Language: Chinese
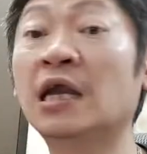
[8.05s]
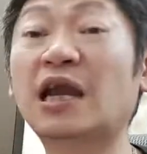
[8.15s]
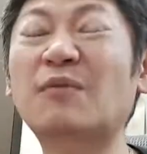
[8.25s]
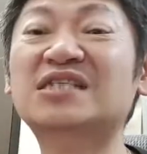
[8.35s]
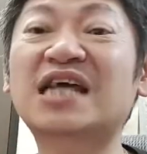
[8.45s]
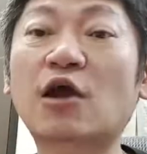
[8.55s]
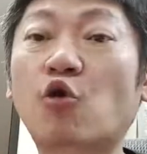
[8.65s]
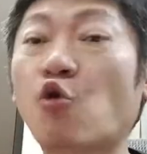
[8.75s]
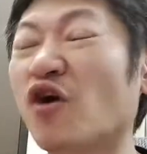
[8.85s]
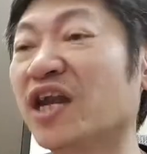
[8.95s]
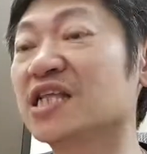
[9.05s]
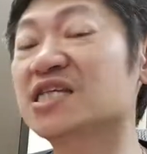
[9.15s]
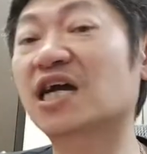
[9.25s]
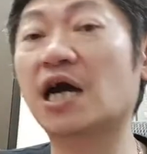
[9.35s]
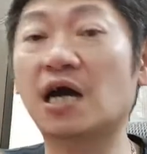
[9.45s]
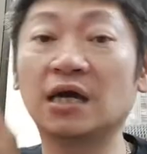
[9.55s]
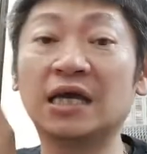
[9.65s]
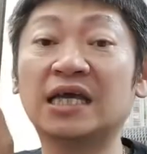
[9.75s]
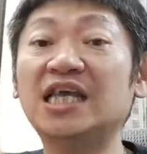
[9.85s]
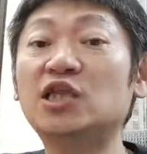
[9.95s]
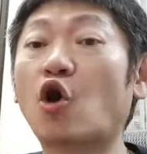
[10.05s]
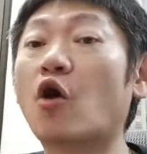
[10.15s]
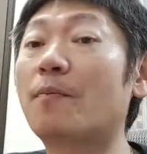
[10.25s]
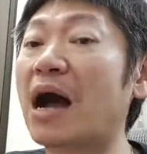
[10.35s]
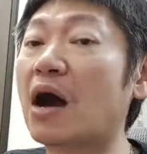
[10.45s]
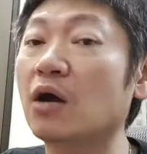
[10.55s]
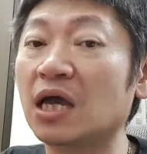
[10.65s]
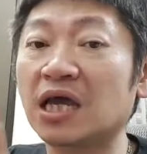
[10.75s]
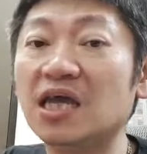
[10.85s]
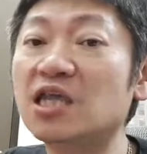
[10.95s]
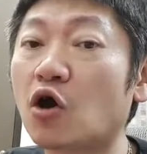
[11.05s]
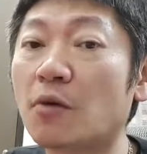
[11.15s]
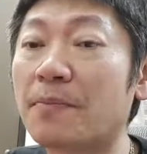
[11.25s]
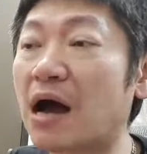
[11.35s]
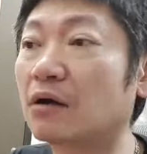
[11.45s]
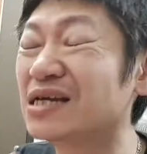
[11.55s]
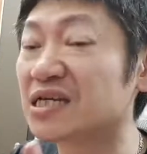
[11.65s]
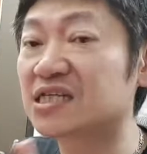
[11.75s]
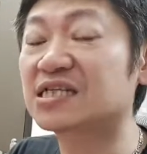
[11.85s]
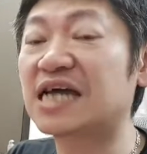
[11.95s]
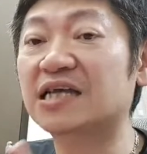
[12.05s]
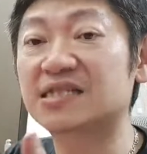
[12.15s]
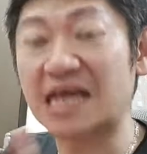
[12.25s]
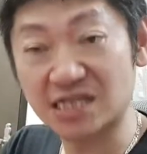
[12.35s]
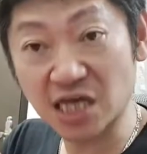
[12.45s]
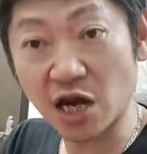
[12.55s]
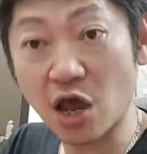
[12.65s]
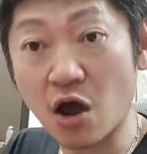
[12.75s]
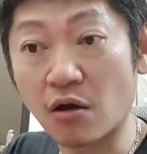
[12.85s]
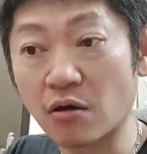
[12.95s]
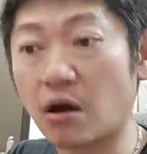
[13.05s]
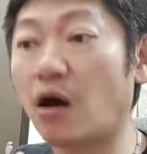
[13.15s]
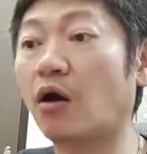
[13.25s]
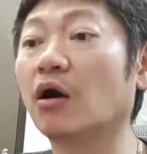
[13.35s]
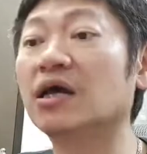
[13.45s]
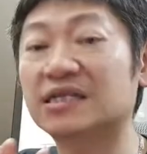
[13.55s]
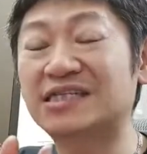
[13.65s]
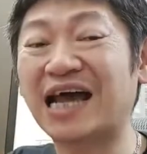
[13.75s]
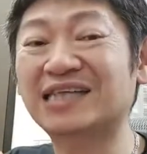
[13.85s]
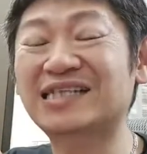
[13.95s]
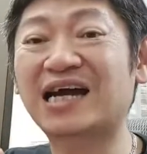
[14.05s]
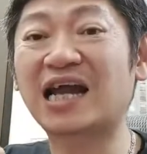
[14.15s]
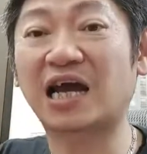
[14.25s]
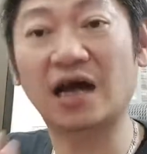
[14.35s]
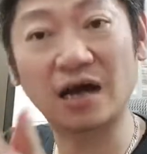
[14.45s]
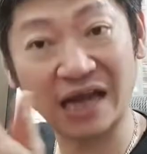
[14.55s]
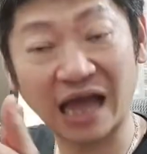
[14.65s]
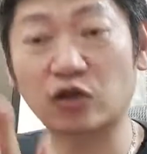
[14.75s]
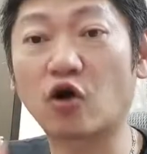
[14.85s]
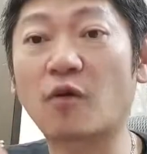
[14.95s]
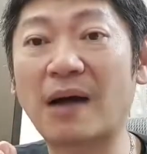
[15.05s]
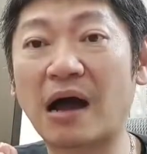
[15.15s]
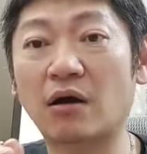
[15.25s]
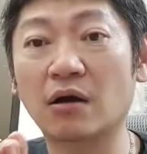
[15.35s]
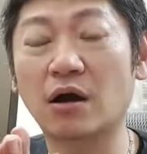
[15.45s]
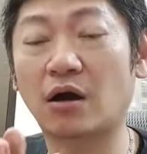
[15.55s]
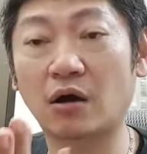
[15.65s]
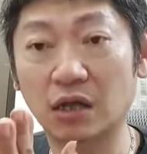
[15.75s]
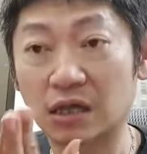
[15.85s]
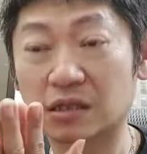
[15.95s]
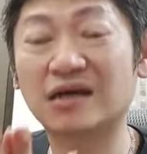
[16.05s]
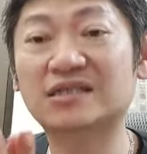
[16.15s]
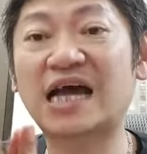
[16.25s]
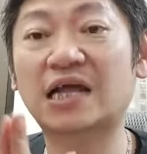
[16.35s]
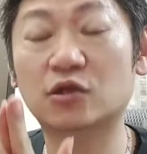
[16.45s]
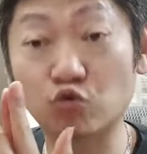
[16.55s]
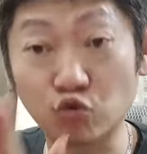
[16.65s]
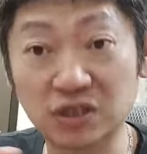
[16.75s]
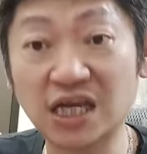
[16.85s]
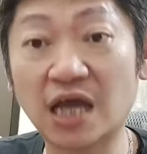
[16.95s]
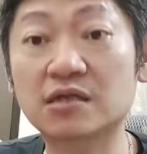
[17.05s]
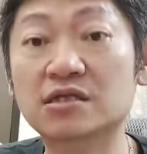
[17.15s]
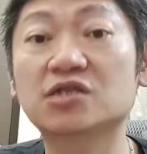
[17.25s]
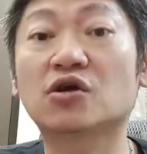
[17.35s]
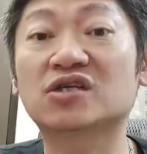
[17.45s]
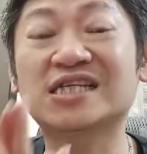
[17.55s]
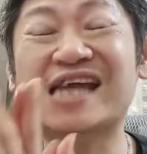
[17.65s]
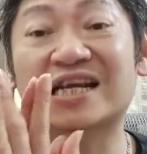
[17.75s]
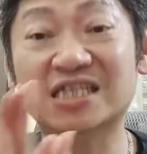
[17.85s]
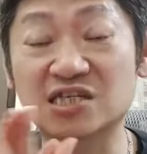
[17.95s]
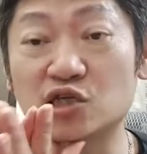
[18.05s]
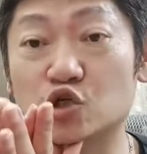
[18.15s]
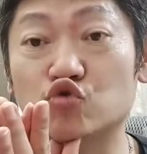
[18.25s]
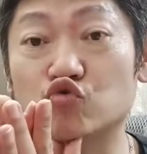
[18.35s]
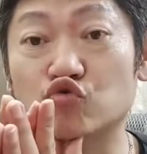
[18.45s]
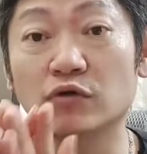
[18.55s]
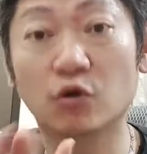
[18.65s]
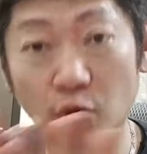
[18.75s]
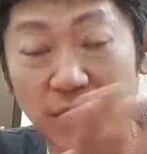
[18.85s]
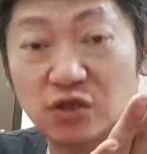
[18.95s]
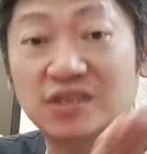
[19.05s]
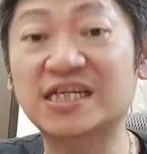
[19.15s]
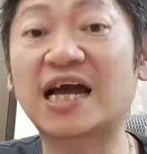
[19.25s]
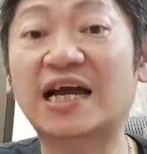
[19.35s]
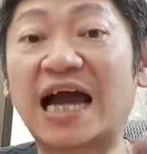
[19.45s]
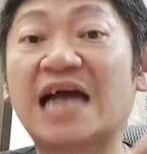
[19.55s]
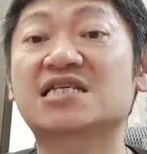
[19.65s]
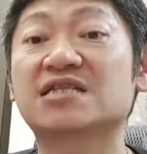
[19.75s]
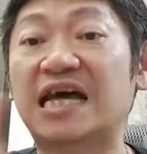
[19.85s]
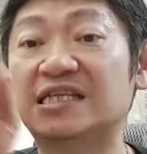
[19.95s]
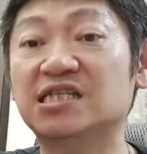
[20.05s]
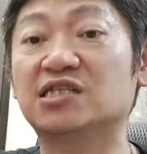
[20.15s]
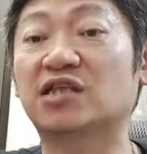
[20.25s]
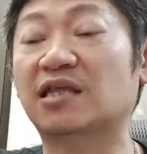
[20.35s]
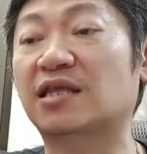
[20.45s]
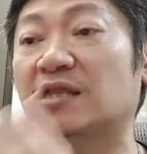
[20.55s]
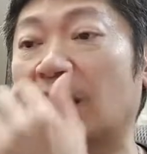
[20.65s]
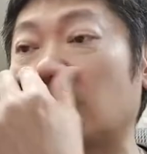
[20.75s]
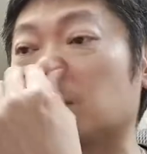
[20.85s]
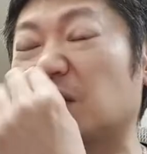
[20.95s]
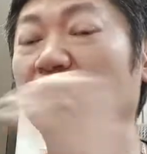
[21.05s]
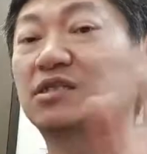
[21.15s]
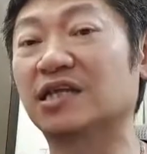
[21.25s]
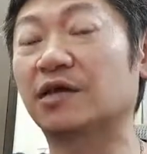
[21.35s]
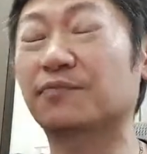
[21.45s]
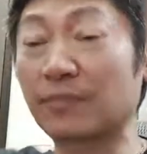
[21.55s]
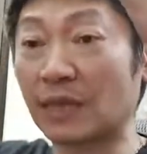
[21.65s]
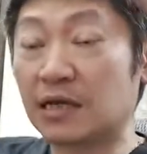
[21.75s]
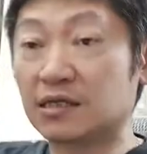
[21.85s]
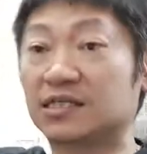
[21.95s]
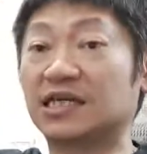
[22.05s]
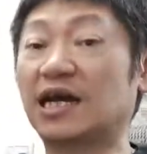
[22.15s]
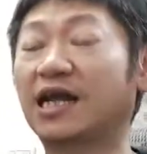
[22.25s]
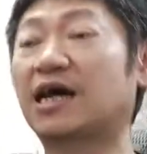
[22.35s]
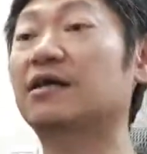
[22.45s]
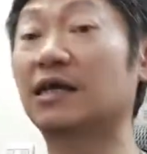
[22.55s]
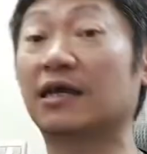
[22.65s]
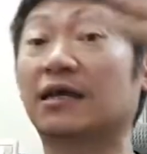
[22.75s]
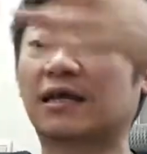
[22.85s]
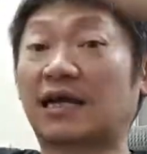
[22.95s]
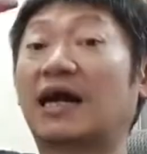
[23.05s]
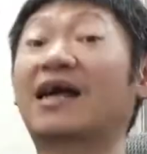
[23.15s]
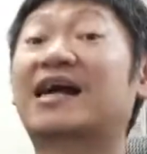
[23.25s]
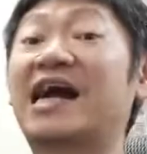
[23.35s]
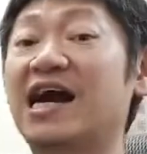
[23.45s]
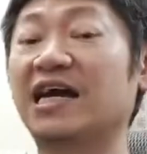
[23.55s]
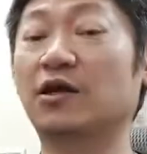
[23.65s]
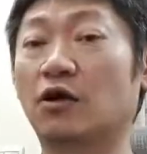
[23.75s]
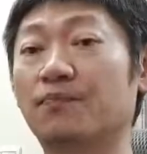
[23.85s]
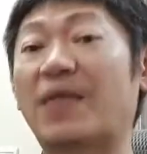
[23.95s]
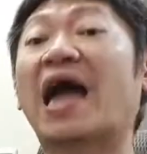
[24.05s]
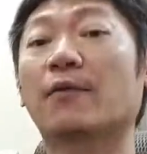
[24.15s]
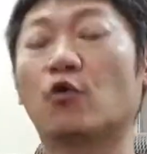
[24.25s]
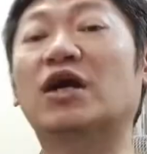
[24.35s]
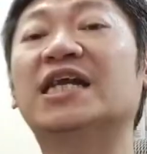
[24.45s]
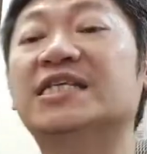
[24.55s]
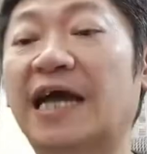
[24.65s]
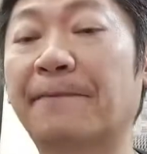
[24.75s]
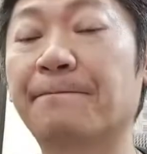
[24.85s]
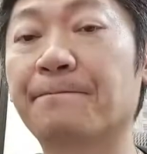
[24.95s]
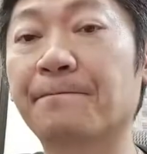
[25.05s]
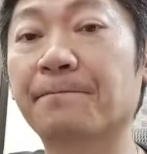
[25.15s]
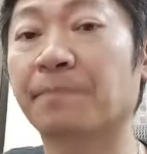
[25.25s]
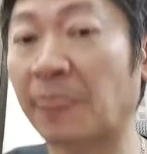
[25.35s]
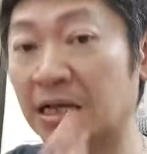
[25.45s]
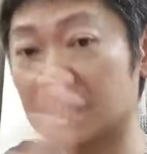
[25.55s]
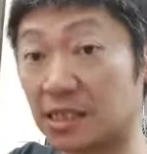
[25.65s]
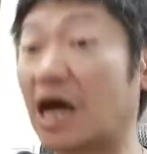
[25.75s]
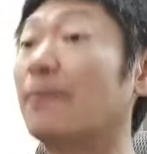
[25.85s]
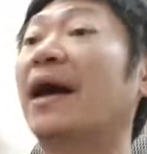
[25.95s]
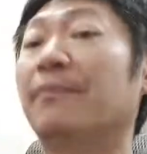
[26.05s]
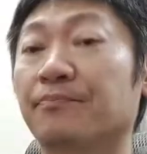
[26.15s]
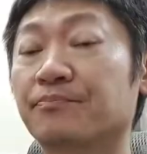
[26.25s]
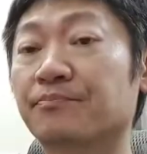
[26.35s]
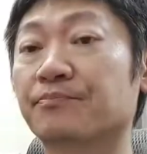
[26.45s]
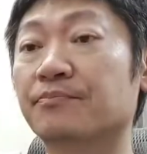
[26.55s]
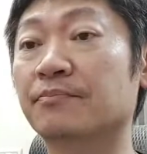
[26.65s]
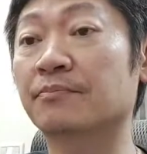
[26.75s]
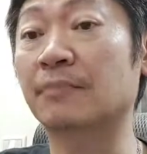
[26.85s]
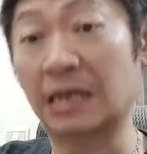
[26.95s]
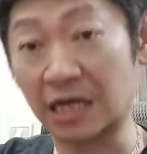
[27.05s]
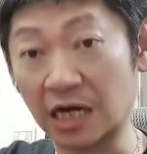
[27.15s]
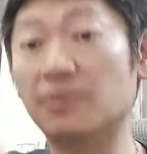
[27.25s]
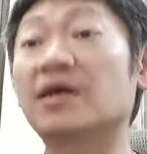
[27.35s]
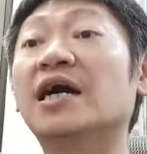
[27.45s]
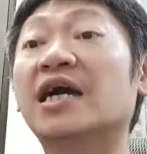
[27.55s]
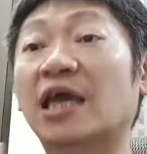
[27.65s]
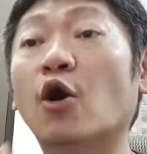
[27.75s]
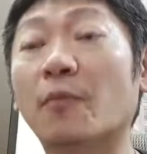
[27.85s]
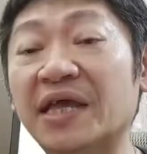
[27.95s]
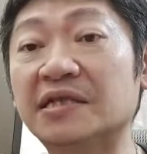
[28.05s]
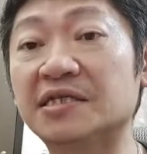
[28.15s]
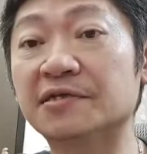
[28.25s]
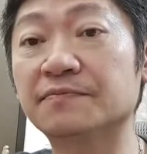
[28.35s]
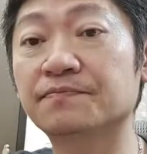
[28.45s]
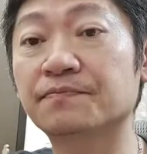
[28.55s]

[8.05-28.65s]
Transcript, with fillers: 那么现在过年这个一头包现在3600哦，加上那个两头包哦。 特价5000，只有限量10组，我们就这样开始来计时，掉啊！这么就一个，请啊，刚刚卡海就讲，来，我跟你讲，老板，可不可以给我面子？